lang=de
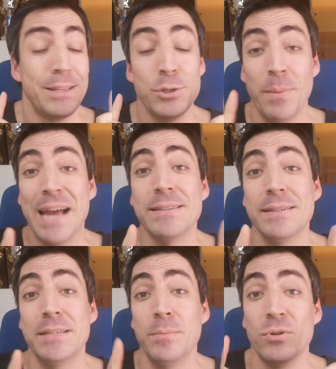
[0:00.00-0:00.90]
zum
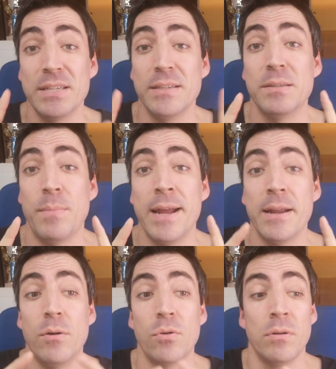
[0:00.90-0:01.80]
ersten Tipp und das ist in
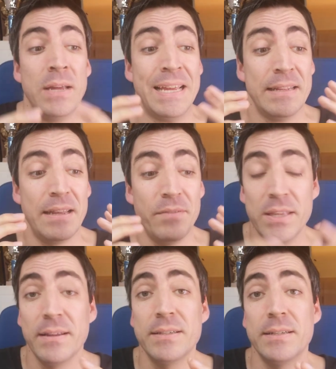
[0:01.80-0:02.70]
meinen Augen der
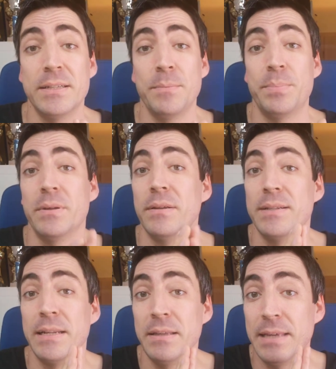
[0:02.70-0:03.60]
wichtigste Tipp,
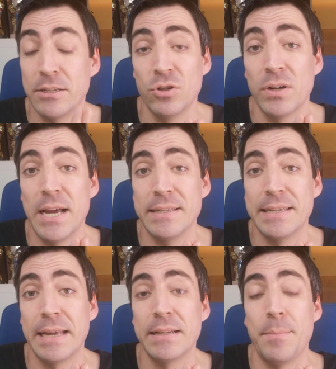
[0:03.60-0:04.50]
den ich jetzt schon gleich
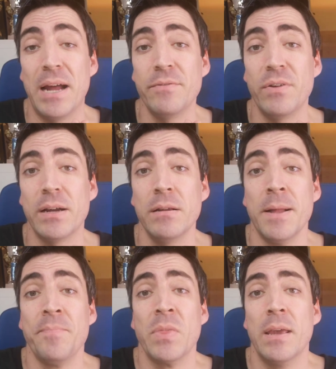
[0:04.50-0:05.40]
direkt am Anfang
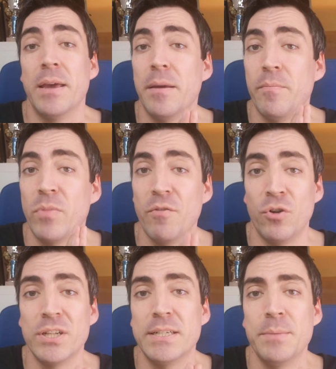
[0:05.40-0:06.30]
ähm,
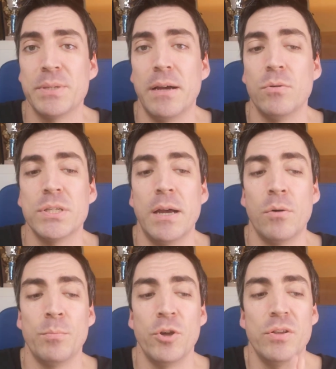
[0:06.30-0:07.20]
von den Tipps
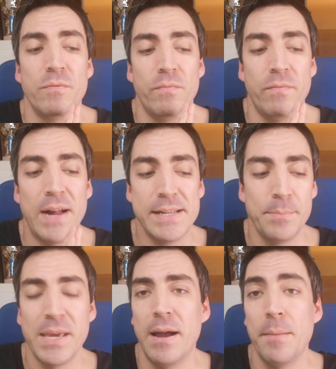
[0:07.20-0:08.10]
raushauen möchte, weil
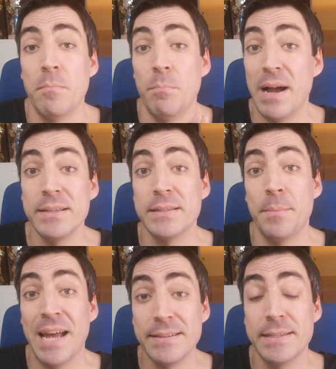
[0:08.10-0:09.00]
der mir am meisten
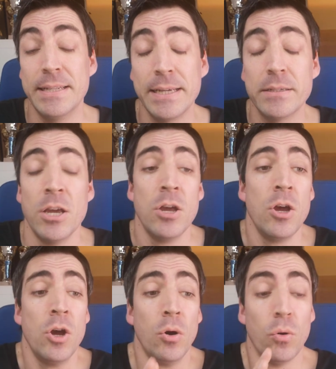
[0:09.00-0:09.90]
am Herzen liegt.
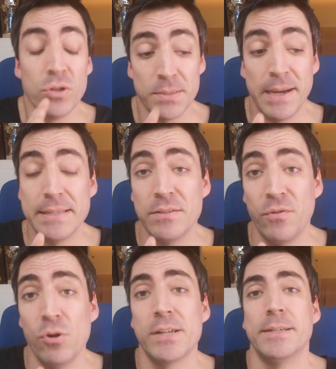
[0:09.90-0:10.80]
Und zwar ist es
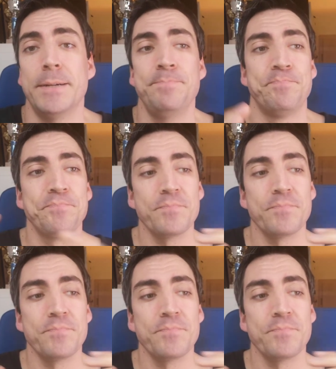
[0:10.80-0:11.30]
folgender.